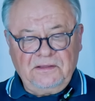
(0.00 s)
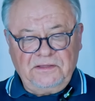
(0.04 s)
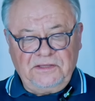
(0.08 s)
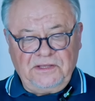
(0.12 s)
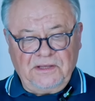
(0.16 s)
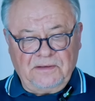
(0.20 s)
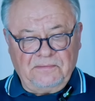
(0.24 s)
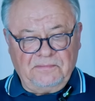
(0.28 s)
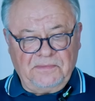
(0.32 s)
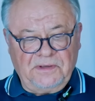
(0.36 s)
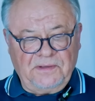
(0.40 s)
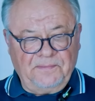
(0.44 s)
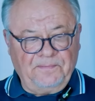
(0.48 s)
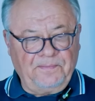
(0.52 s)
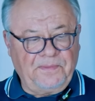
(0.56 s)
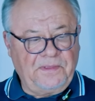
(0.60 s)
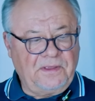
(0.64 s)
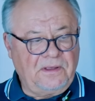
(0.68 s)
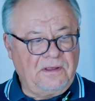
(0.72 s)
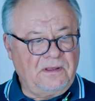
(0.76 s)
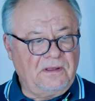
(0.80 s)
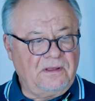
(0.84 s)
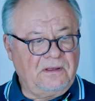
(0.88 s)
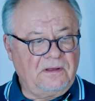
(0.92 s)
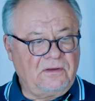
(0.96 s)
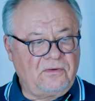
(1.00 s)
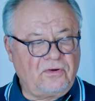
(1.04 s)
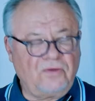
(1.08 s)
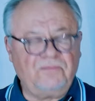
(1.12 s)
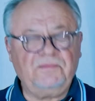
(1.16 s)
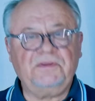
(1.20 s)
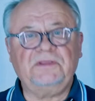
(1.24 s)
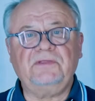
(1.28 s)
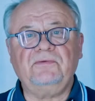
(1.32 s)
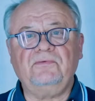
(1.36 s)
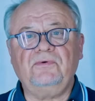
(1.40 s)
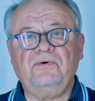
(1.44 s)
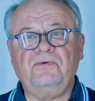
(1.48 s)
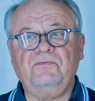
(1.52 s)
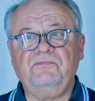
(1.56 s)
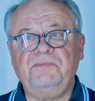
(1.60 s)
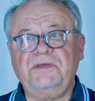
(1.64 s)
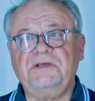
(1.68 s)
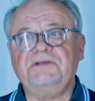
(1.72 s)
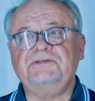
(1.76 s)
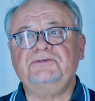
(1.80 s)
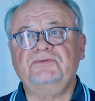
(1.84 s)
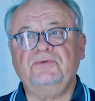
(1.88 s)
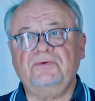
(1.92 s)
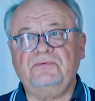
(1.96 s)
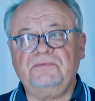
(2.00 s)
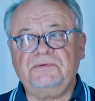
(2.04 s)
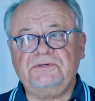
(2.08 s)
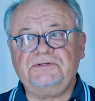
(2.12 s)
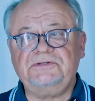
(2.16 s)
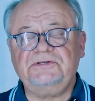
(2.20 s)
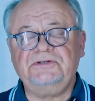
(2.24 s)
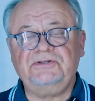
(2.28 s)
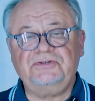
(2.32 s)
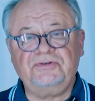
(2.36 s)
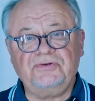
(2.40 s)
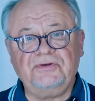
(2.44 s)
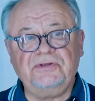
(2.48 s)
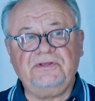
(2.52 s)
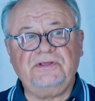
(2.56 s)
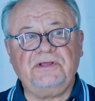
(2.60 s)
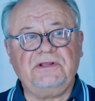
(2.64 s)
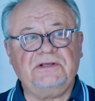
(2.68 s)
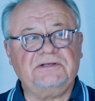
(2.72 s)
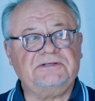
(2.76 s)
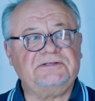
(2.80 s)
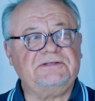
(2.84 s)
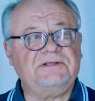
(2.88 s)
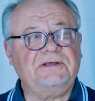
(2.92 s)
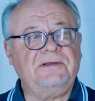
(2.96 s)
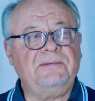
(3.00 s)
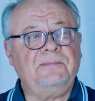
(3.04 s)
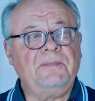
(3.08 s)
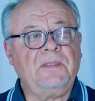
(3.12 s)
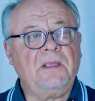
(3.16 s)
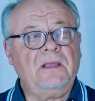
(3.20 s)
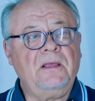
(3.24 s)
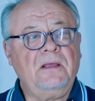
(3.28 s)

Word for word: темы. Кроме того, у меня есть новость еще интересная,